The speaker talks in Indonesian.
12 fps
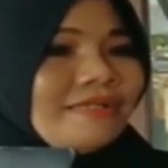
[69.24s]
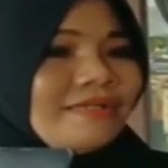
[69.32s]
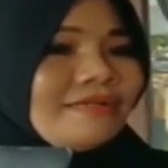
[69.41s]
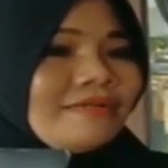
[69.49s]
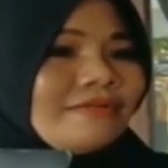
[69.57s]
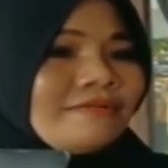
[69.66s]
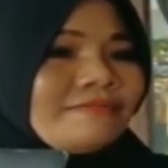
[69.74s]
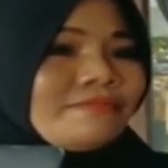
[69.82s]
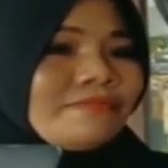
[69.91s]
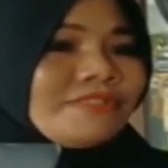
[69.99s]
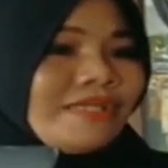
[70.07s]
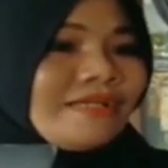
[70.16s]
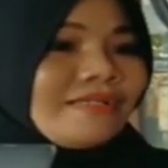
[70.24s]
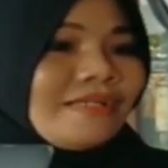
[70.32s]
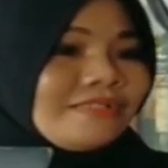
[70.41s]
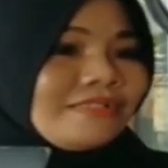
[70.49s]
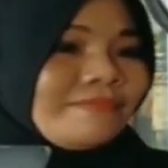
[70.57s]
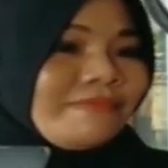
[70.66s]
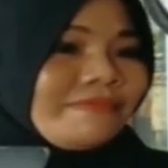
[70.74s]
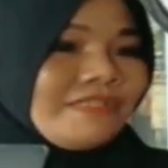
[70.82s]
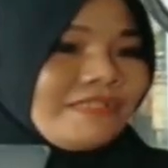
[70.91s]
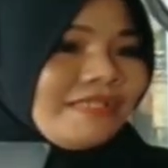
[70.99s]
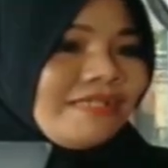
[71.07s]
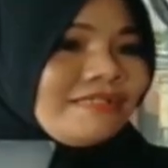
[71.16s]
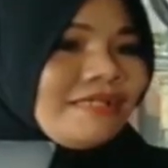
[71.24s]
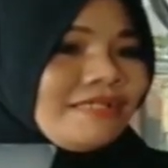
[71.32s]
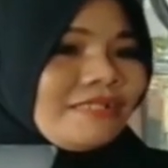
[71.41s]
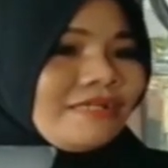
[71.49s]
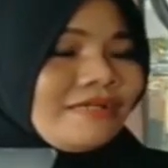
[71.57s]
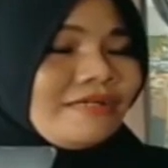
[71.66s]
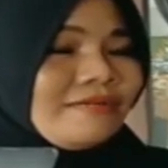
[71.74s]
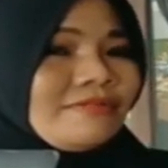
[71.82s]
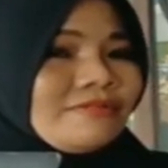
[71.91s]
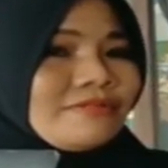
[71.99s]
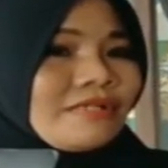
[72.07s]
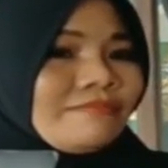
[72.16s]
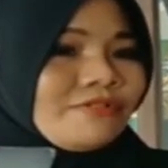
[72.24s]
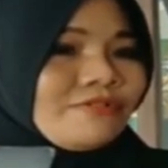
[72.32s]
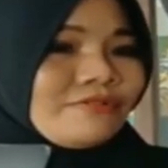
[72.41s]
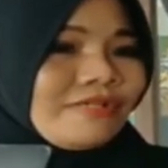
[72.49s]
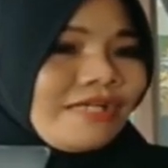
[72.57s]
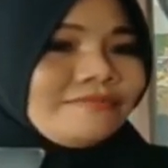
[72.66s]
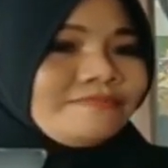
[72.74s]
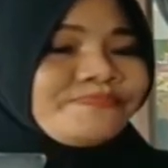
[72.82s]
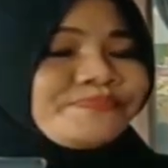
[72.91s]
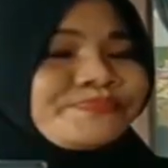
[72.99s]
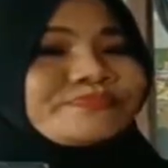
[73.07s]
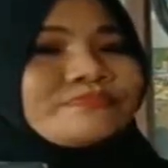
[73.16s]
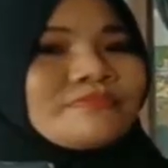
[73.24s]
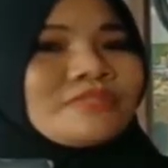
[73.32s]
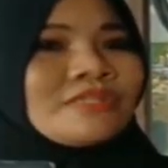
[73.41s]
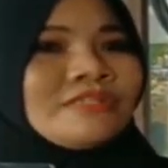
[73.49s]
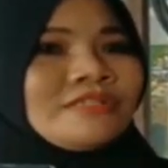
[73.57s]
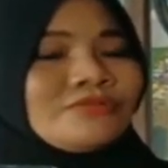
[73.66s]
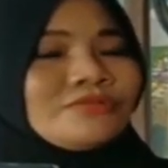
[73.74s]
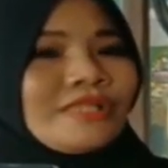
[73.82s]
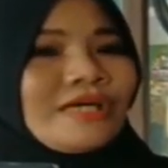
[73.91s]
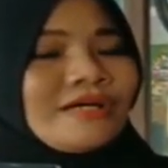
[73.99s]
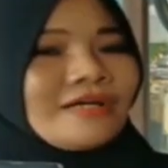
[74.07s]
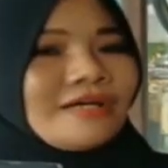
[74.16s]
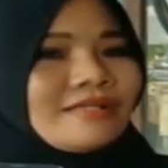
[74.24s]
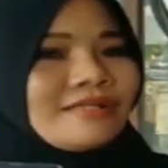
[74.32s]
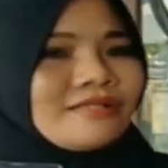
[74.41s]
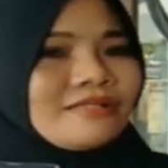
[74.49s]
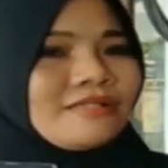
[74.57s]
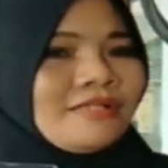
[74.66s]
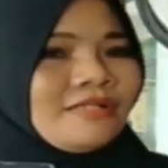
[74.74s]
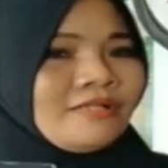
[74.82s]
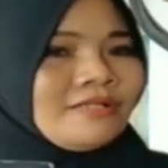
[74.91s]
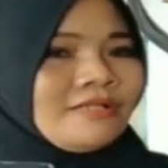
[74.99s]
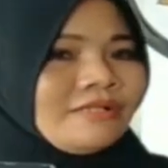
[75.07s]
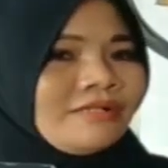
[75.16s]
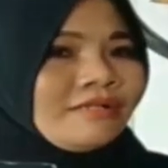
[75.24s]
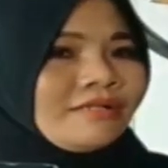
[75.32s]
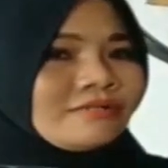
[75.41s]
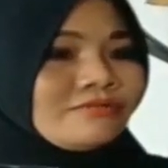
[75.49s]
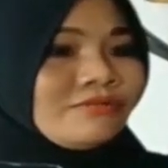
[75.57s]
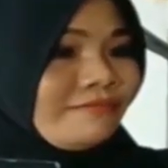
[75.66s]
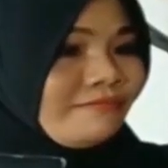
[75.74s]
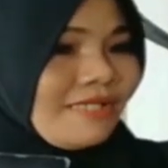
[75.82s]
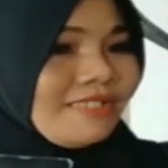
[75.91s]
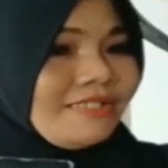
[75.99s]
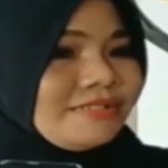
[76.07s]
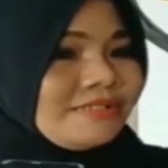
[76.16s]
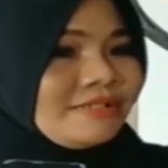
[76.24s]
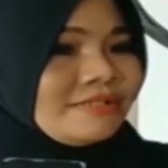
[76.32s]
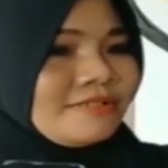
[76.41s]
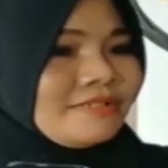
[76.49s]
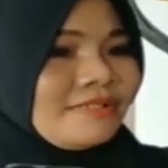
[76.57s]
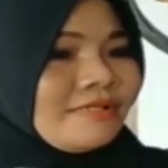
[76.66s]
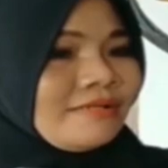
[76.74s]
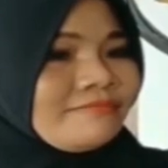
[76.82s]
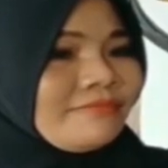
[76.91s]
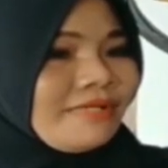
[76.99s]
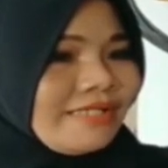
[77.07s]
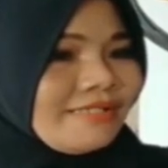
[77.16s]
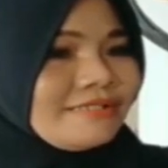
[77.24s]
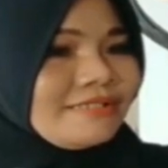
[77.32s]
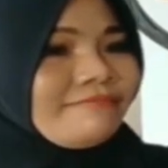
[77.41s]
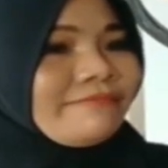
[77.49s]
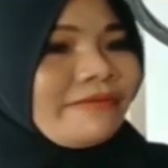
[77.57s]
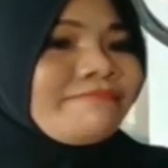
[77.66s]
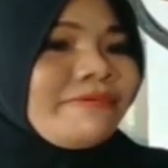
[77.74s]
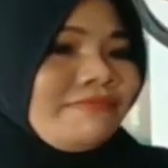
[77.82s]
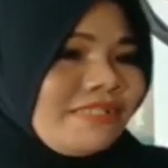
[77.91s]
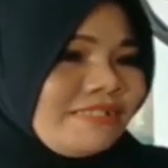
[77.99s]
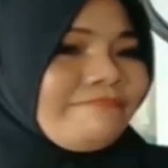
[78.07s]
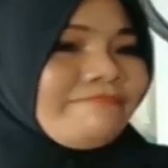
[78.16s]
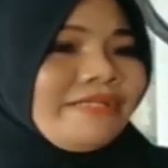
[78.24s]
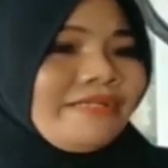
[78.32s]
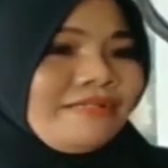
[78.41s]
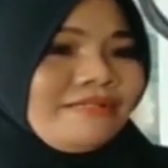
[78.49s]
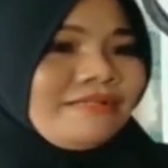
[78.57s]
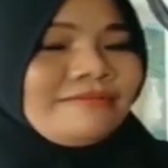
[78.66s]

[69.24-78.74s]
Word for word: eh, uh, eh, pemutahiran data pemilih, data uh, kependudukan itu tanggal 12 Maret sampai 14 April.